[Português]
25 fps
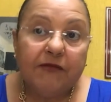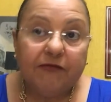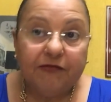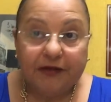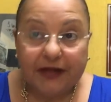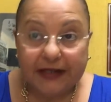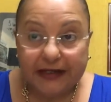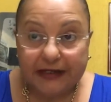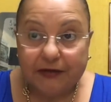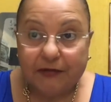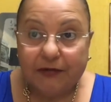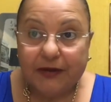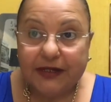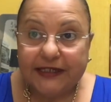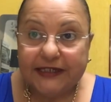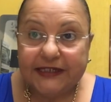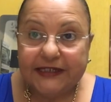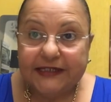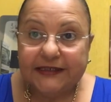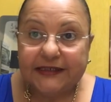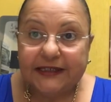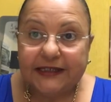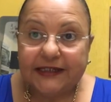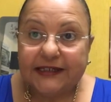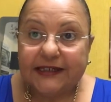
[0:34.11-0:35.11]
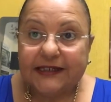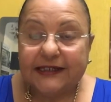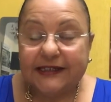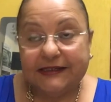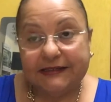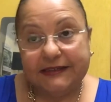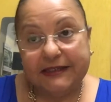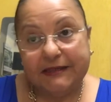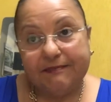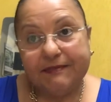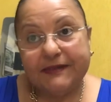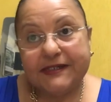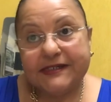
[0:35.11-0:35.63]
Falam ainda que
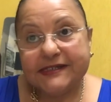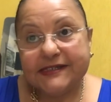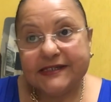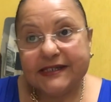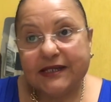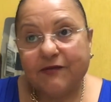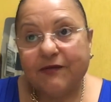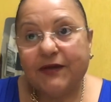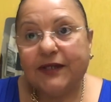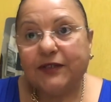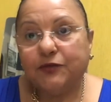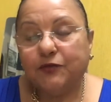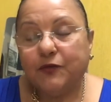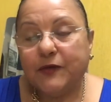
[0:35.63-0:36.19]
depressão é